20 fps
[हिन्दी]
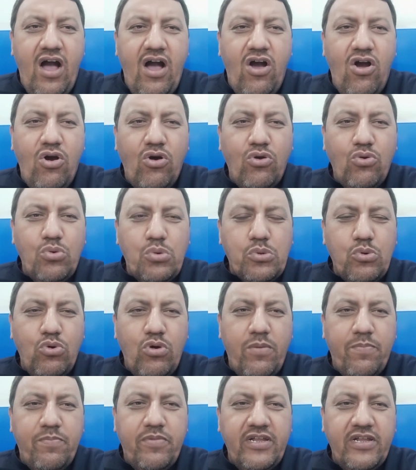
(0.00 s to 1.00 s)
और
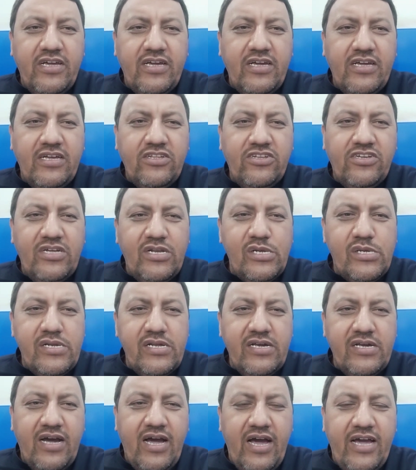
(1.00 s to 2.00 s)
उसको अपनी
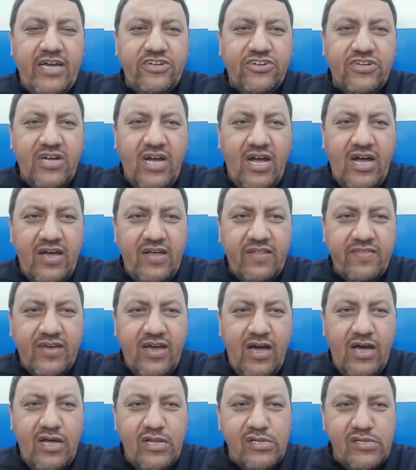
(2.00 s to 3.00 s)
जिनसी ख्वाहिशात
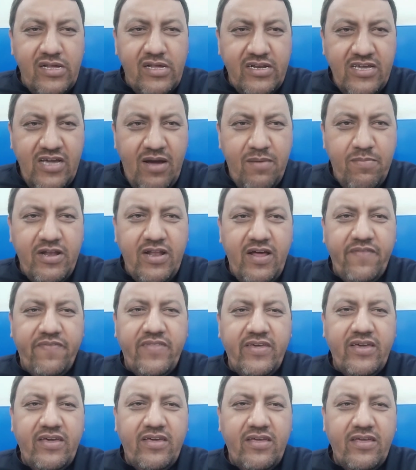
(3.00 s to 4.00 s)
का ज़रिया बनाते
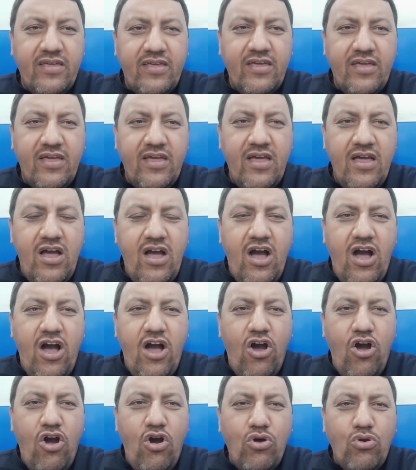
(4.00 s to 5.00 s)
हैं
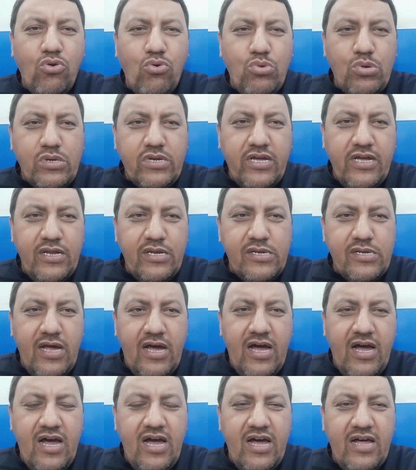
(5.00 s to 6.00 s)
और उसके
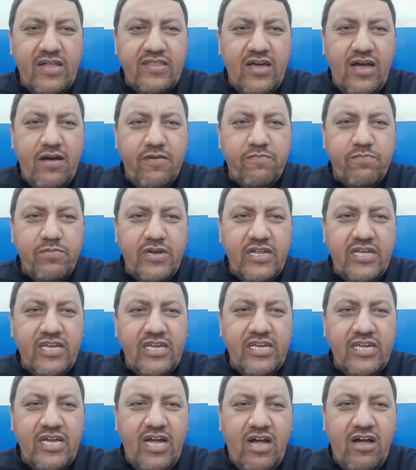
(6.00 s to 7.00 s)
साथ
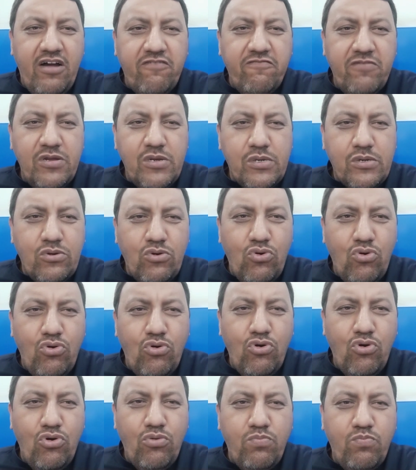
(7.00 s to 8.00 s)
अपनी हवस को
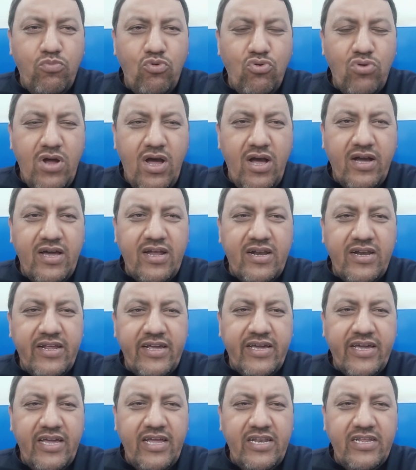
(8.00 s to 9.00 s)
पूरा करने
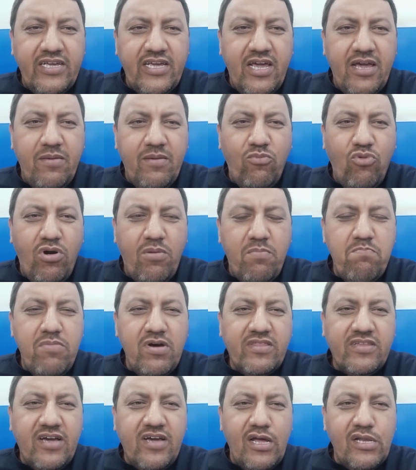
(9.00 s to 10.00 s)
के लिए
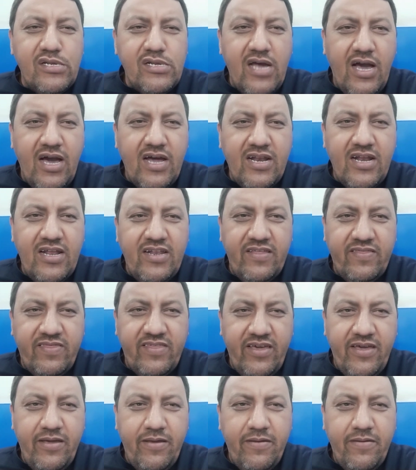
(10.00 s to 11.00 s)
मोहब्बत का सहारा लेते
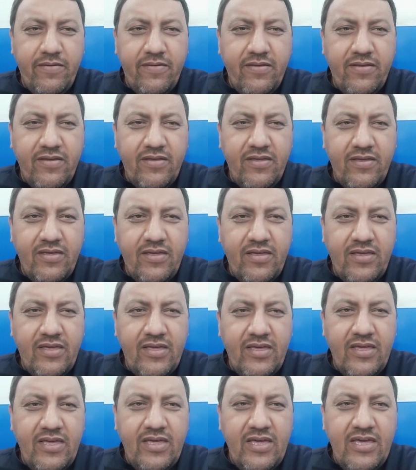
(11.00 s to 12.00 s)
हैं
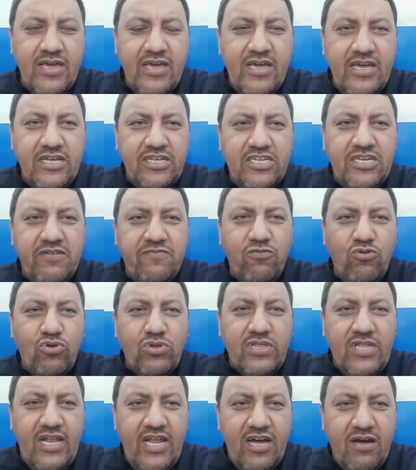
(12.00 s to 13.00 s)
ये वो
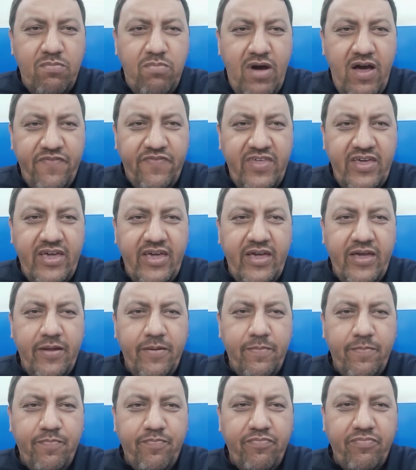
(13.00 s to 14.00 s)
तलख बातें हैं
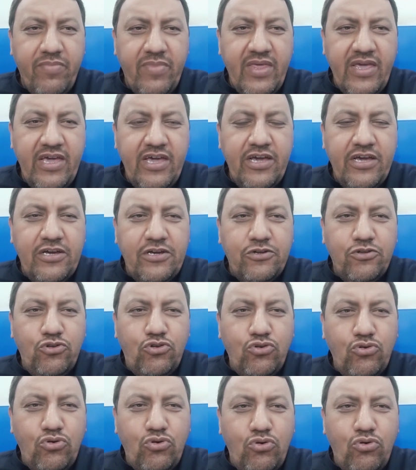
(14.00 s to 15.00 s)

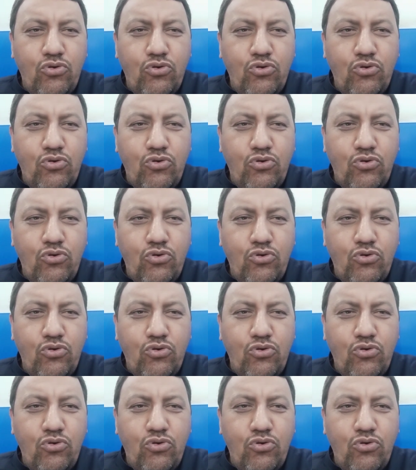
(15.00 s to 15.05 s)
जो